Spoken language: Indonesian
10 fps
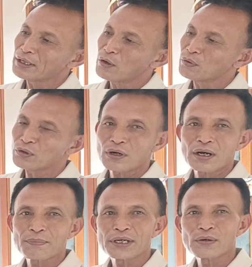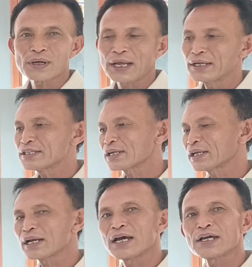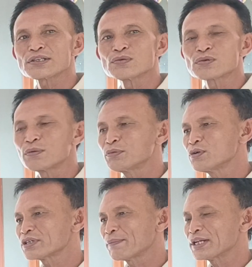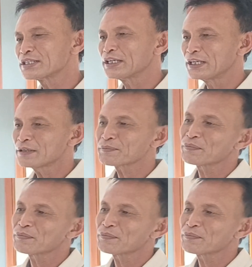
Nah untuk uh, video kali ini saya kira cukup di sampai di sini.